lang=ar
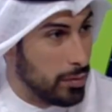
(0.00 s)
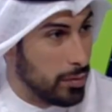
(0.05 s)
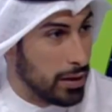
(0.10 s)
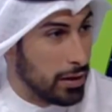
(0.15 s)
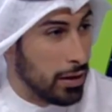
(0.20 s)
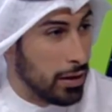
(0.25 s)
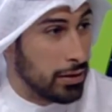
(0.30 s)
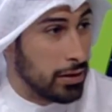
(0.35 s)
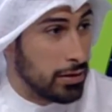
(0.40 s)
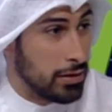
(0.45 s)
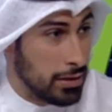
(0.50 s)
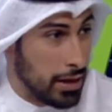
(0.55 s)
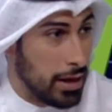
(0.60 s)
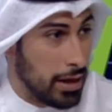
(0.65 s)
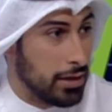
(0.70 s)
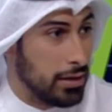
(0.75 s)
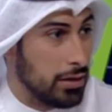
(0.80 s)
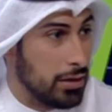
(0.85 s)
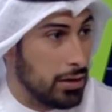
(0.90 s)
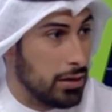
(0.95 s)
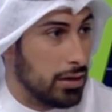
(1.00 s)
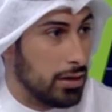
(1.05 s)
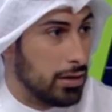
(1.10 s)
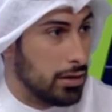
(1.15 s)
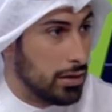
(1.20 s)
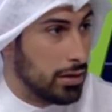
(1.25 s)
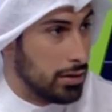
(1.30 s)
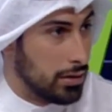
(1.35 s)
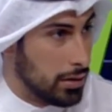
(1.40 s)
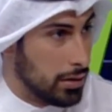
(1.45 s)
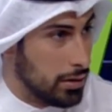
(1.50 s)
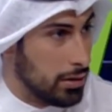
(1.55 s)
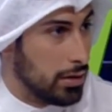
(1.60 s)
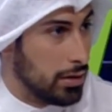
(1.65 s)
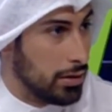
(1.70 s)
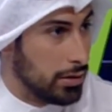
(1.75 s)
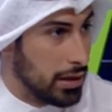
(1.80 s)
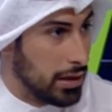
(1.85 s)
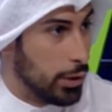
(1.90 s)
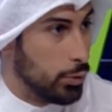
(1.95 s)
المغناطيسي حق
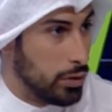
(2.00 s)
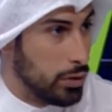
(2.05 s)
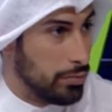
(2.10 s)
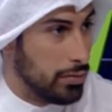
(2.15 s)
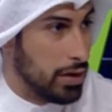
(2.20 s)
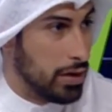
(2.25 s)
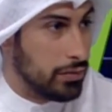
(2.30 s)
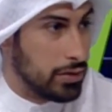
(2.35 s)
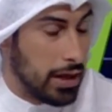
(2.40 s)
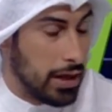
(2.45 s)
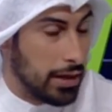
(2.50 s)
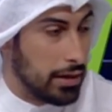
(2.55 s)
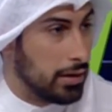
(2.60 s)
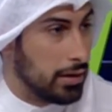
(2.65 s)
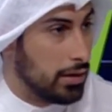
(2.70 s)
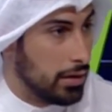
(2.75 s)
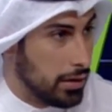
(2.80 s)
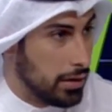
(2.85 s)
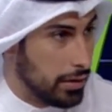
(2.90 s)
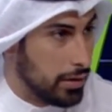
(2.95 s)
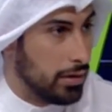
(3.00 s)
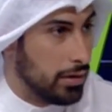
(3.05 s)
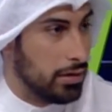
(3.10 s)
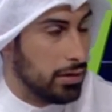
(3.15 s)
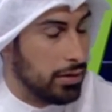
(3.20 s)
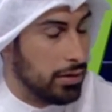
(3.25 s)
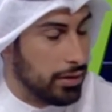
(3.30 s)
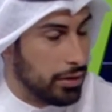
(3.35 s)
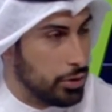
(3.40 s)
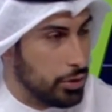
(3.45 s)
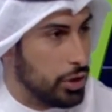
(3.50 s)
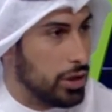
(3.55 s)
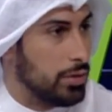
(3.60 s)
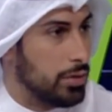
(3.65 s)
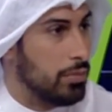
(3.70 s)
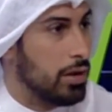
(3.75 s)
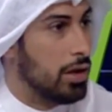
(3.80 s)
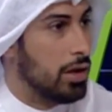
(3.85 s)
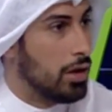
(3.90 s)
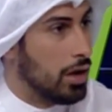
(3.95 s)
التنويم نفس حق
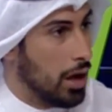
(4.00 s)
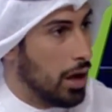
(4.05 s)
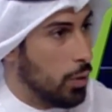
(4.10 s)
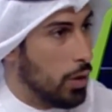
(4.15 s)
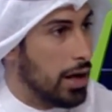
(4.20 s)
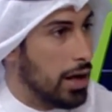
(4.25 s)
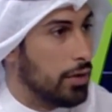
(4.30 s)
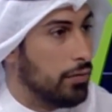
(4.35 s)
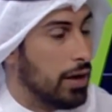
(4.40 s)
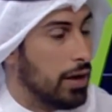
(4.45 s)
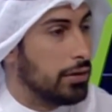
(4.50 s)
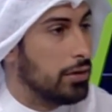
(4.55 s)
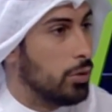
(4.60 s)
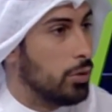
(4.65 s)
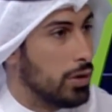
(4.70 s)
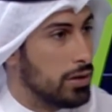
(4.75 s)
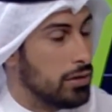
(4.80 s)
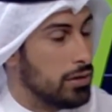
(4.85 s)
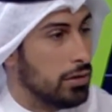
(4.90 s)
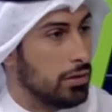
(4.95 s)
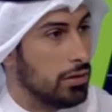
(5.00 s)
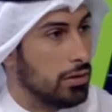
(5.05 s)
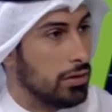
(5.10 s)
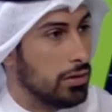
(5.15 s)
الرجيم او حق فقد الوزن؟